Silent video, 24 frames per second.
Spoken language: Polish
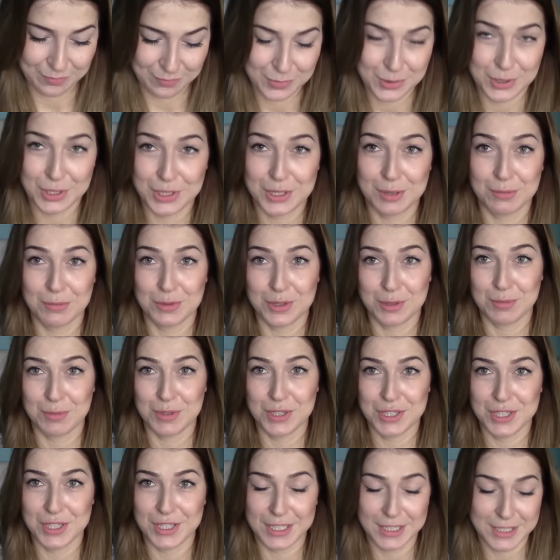Słuchajcie, może
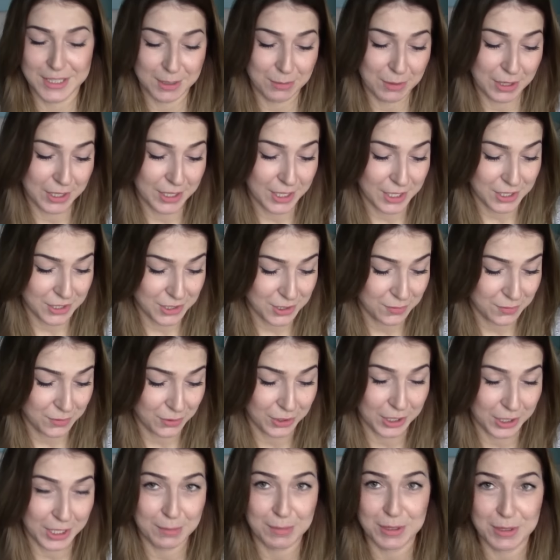będziecie tak samo jak ja
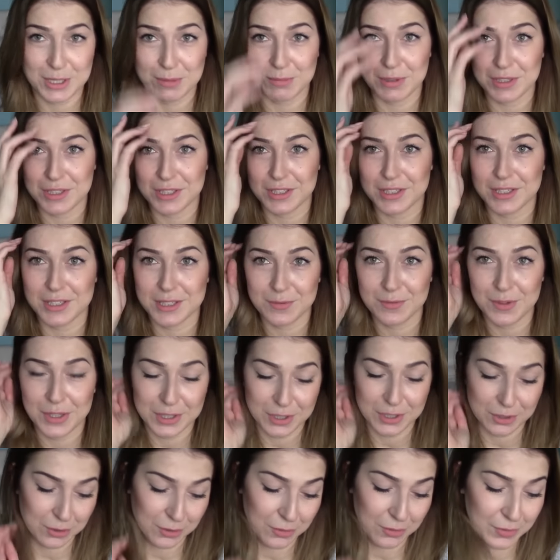zdziwione, chyba że macie te
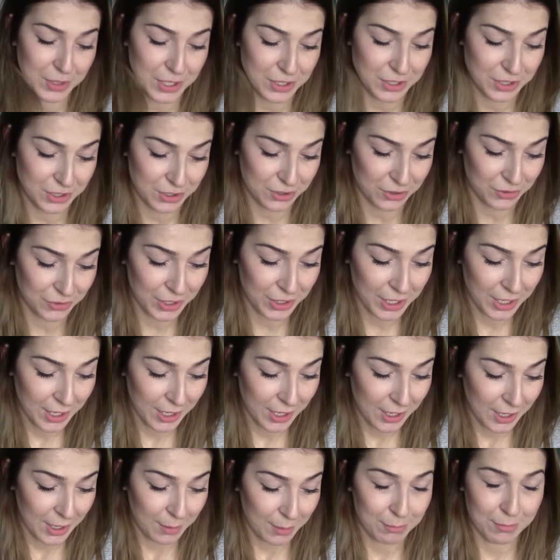swetry, to wiecie, że, on
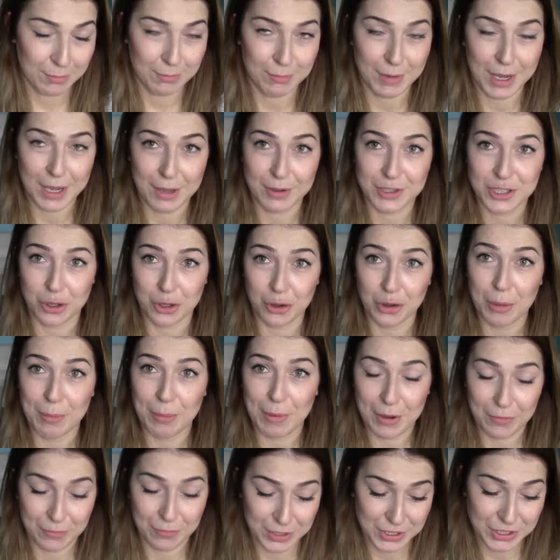ma, że one
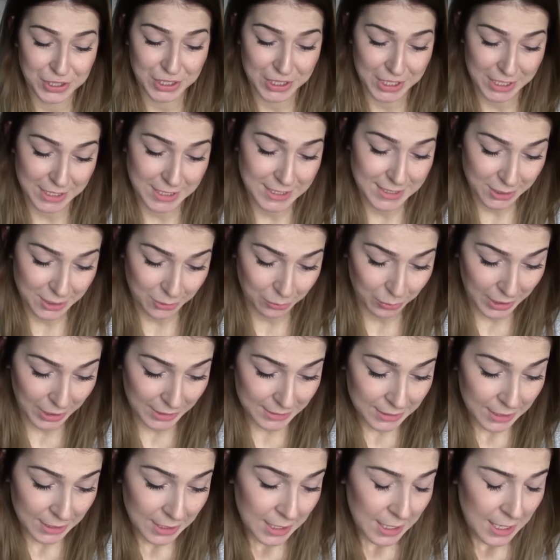mają właśnie taki
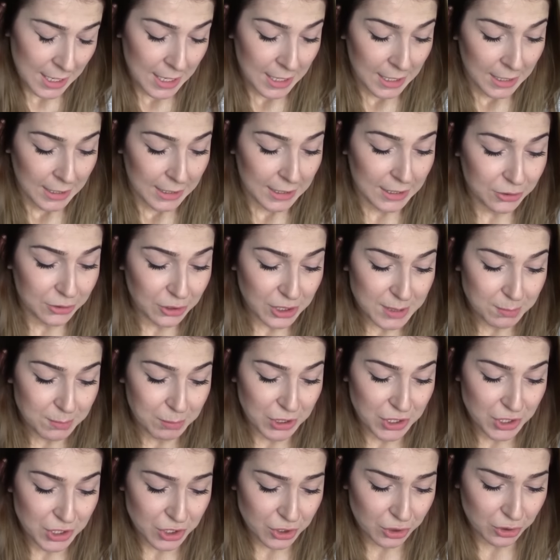skład. I to jest
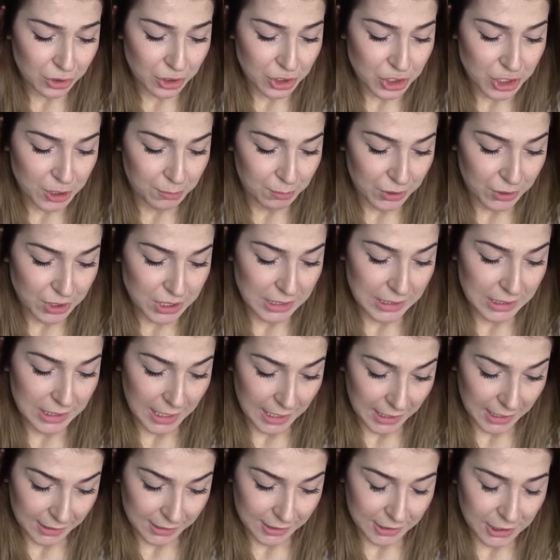53%
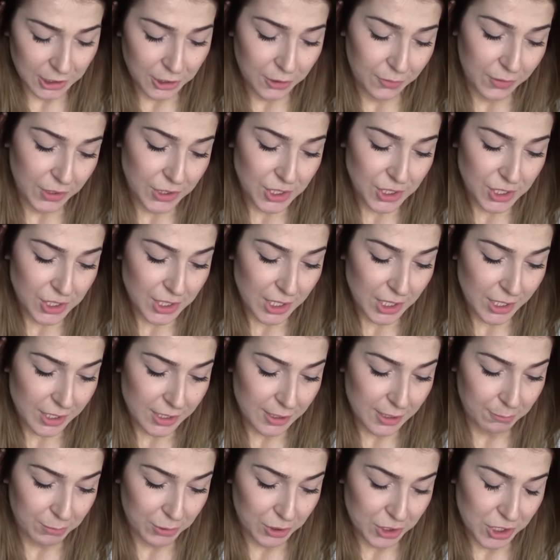akryl,
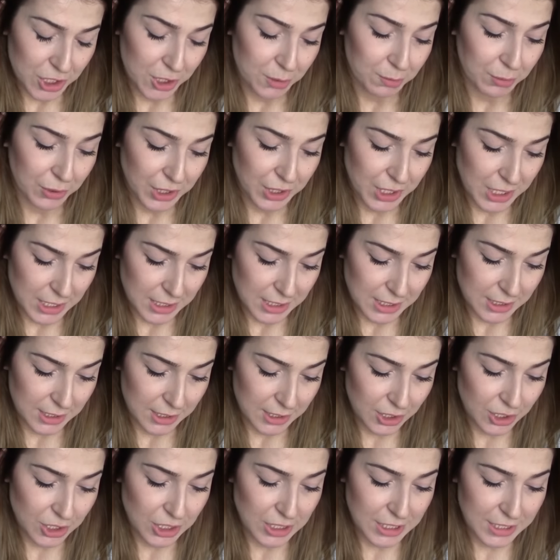21%
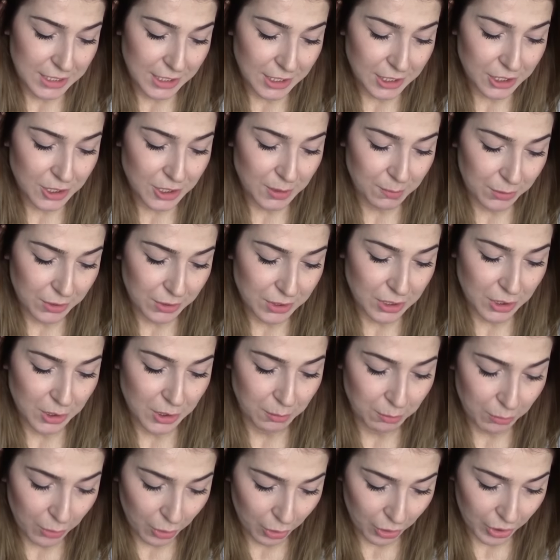poliester,
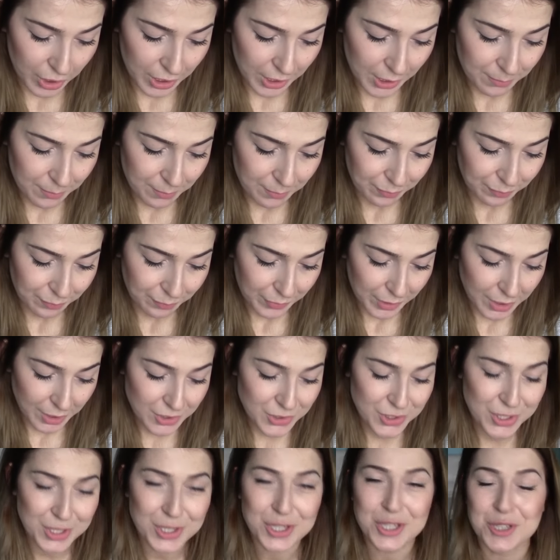16% moher i
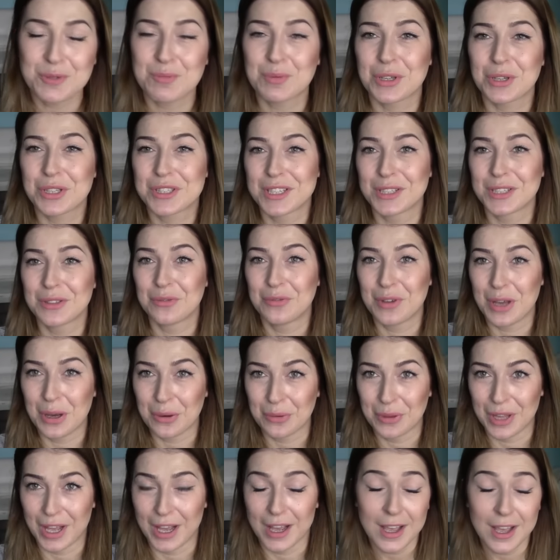10%
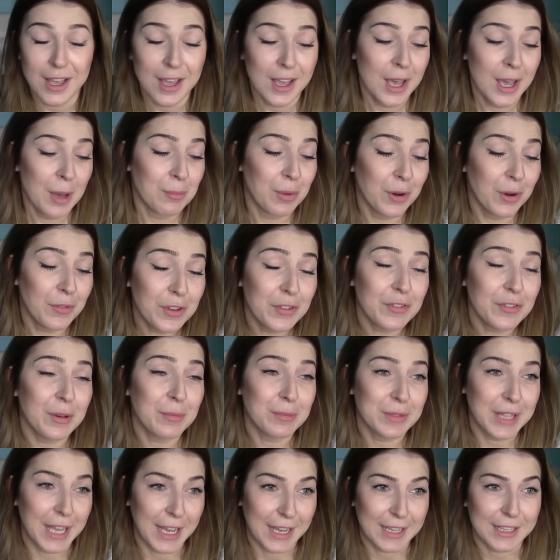wełna. Powiem
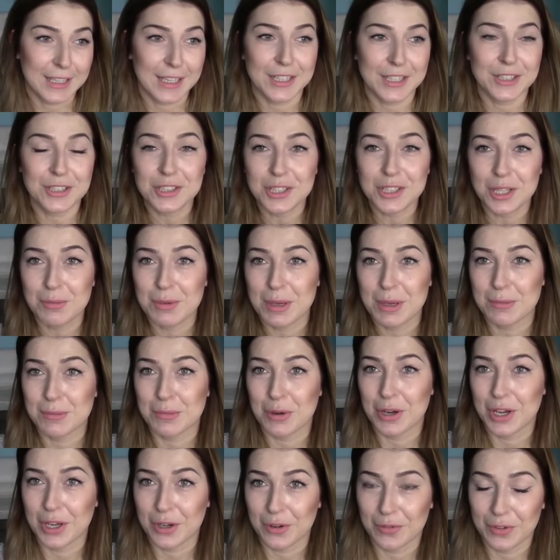Wam tak, ja nigdy nie miałam
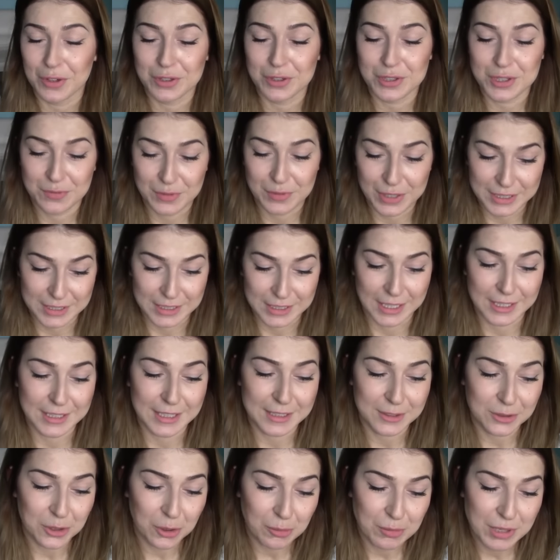moherowego swetra,
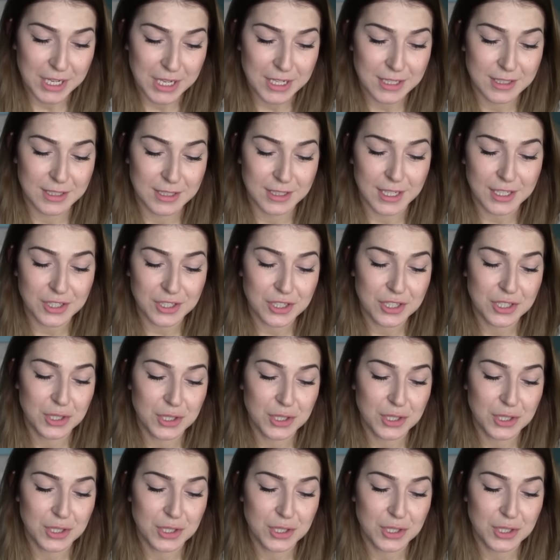natomiast ja się